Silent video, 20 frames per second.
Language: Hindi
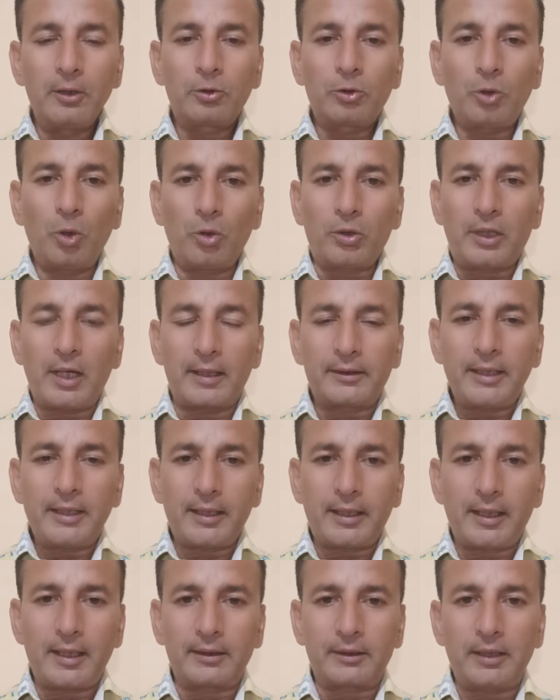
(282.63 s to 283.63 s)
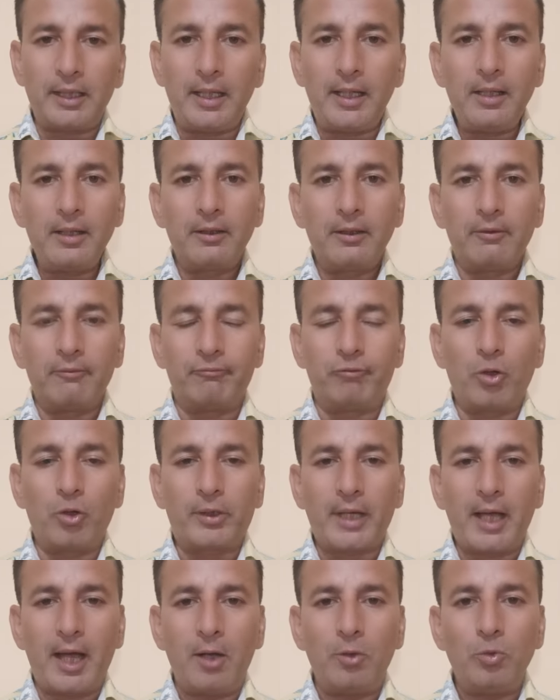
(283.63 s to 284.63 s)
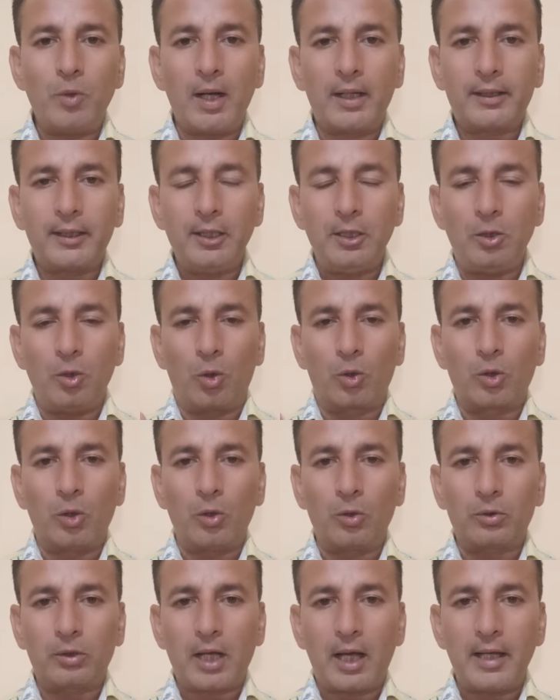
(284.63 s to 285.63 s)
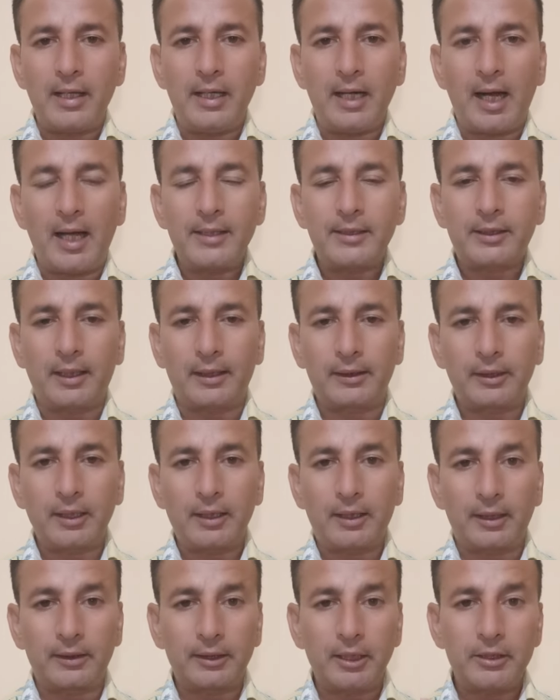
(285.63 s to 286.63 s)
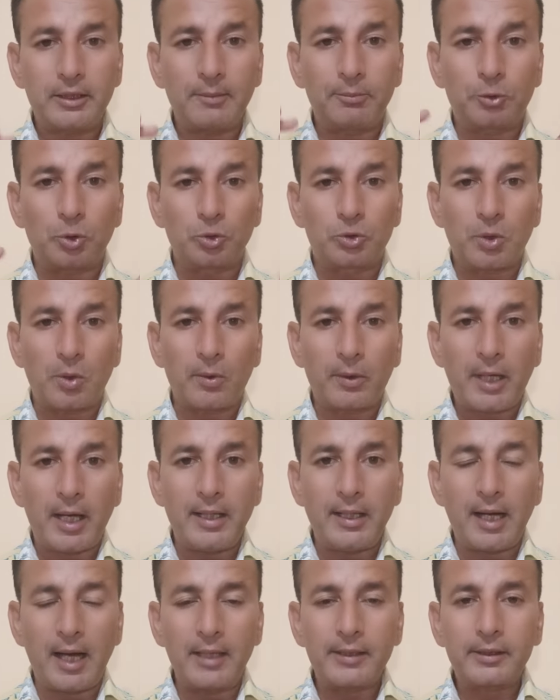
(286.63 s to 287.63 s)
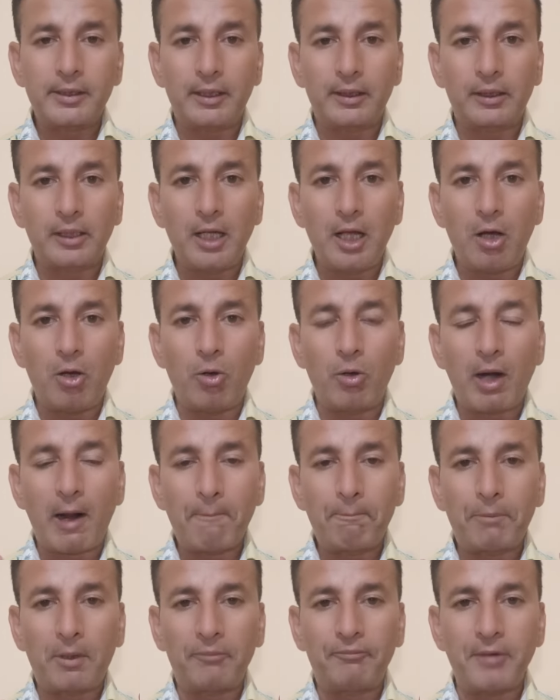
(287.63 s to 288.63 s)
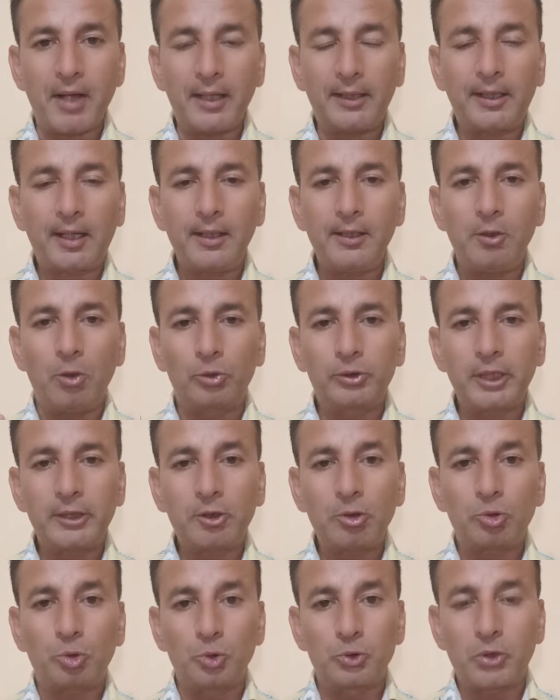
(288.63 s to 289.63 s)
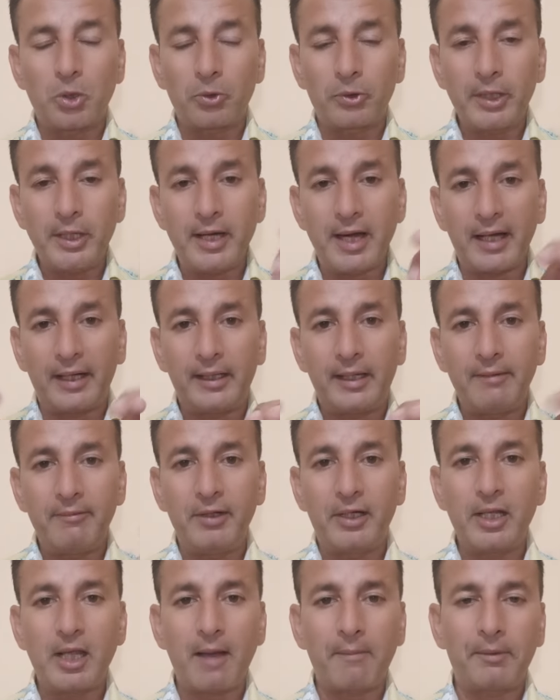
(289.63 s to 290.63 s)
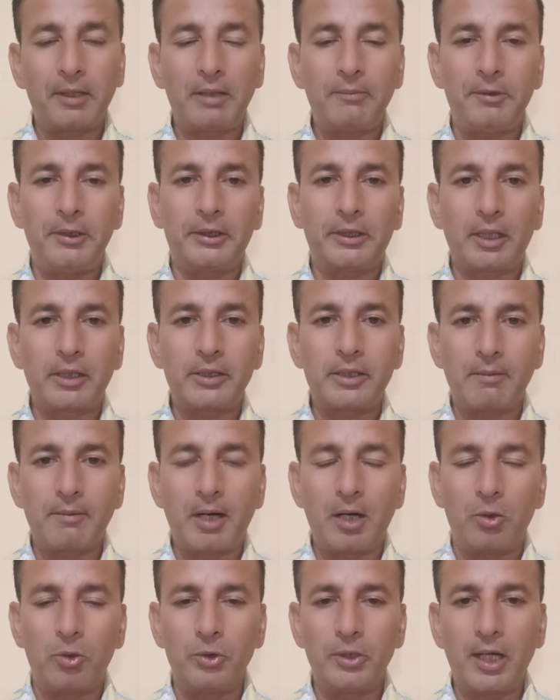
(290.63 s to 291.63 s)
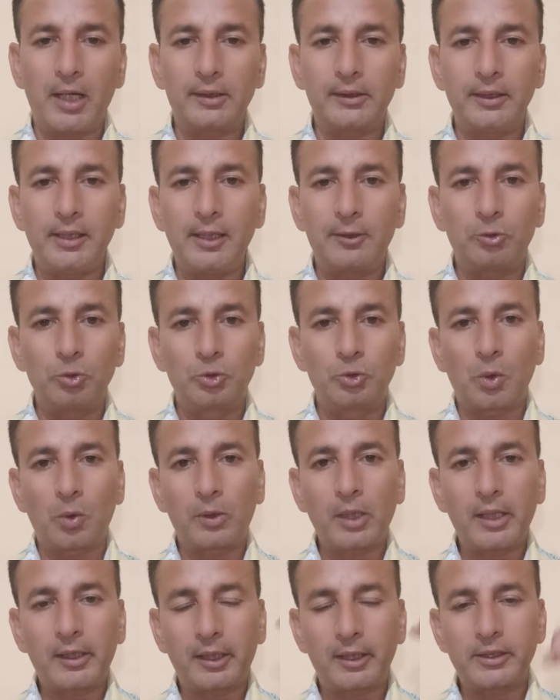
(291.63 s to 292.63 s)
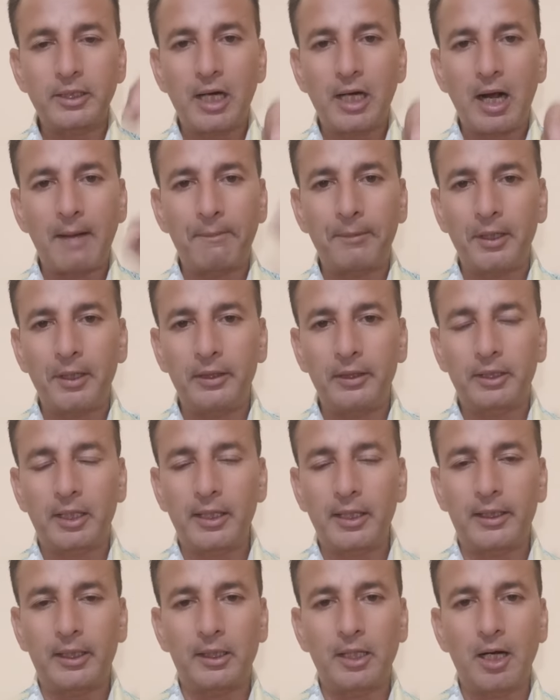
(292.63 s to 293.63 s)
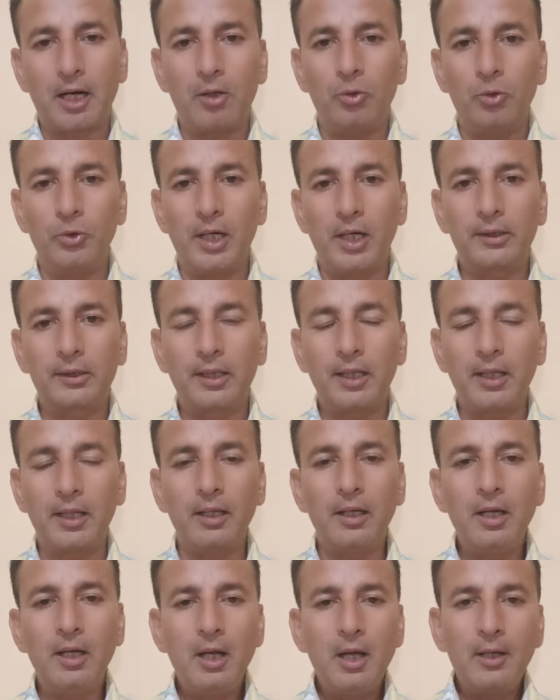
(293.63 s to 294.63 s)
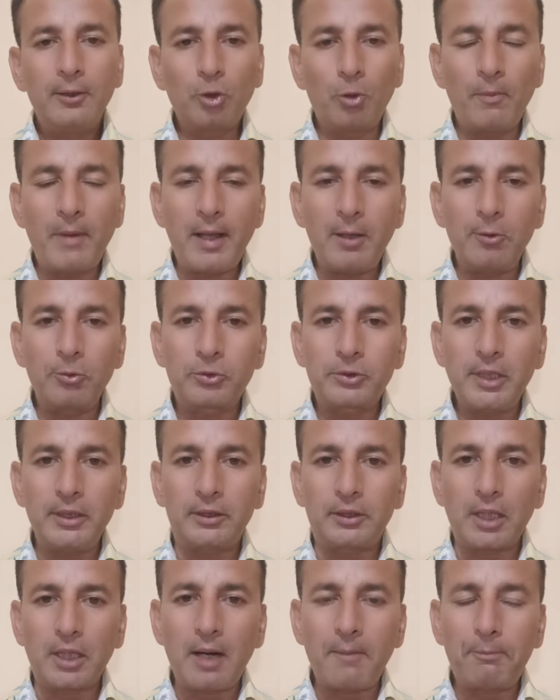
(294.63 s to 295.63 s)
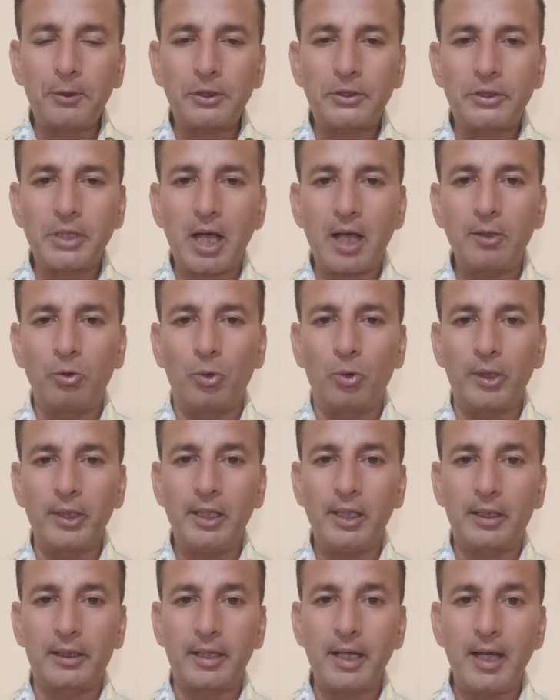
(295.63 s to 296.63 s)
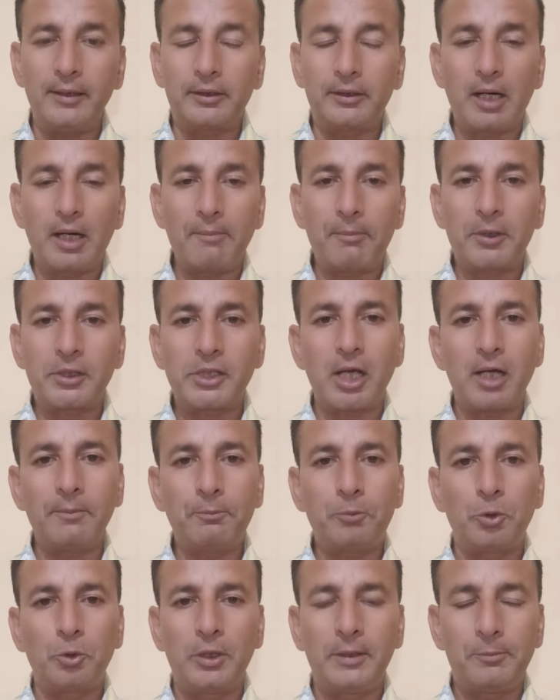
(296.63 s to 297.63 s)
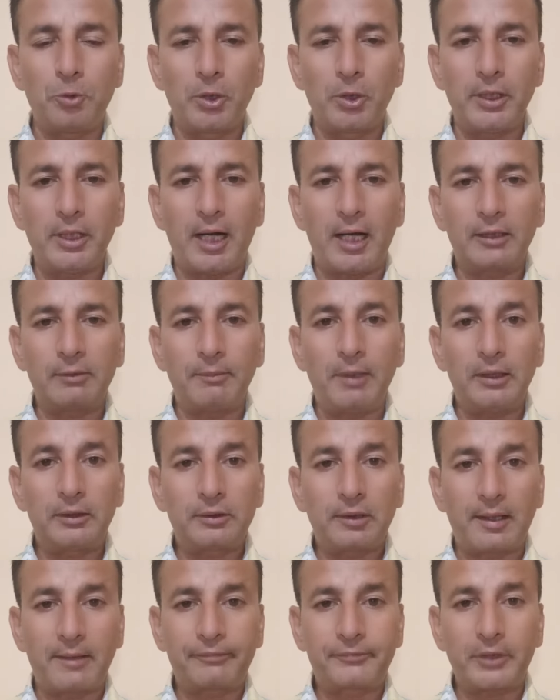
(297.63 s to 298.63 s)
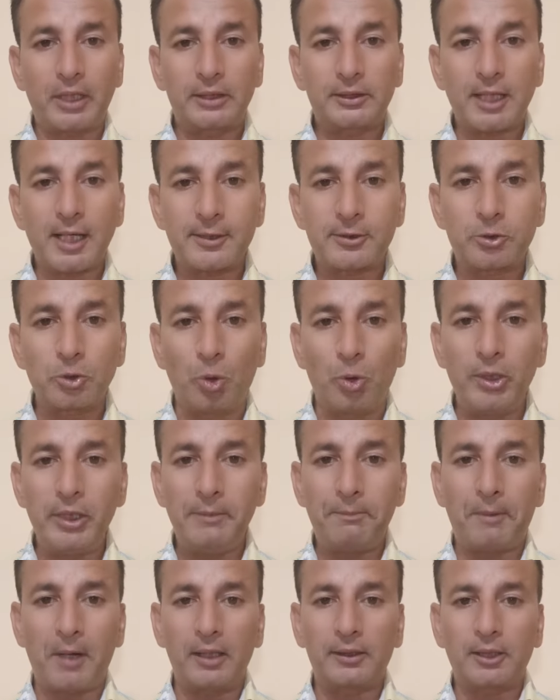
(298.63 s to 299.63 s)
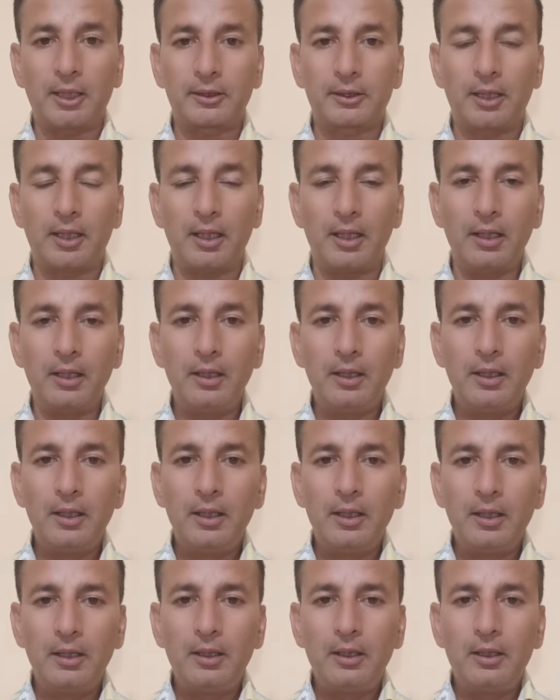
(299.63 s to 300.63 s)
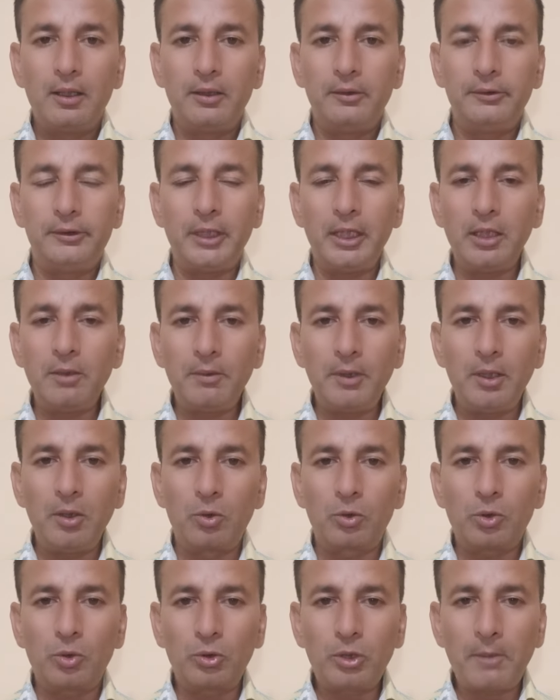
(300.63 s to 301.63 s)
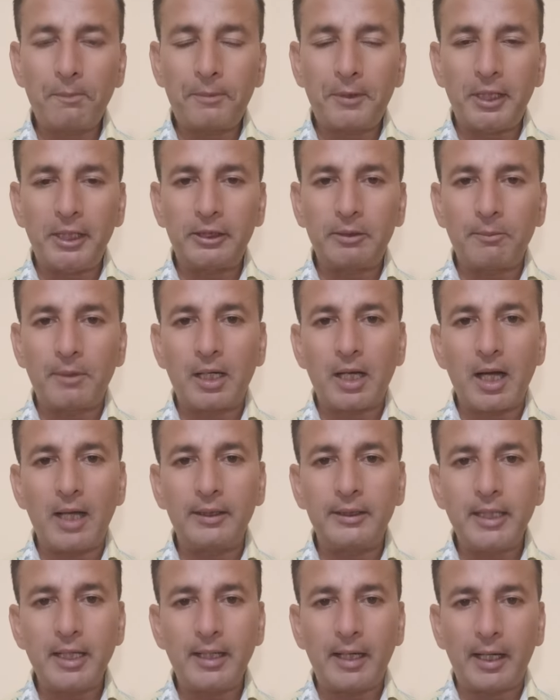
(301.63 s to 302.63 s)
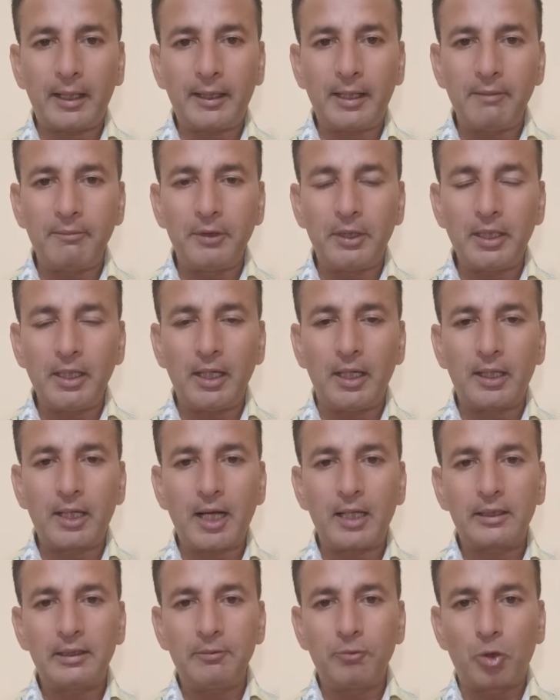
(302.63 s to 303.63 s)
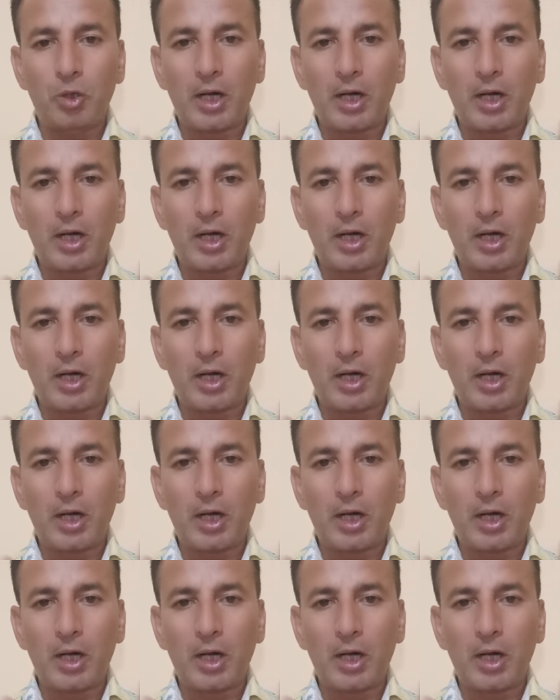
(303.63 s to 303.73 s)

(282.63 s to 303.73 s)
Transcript: तो करते करते वो क्या हुआ कि लोगों का इलाज करते करते जब दूसरों का इलाज करते हैं और आप परफेक्ट नहीं होते तो दूसरों की नेगेटिविटी अपने भीतर जमा हो जाती है दूसरों का कचरा अपने अंदर इकट्ठा हो जाता है तो मैं उससे इतना परेशान होने लग गया इतना परेशान पूरी पूरी रात मैं तड़फता था सो नहीं पाता था दिन में लोगों के प्रेत भगा दिए नेगेटिविटी हटा दी वो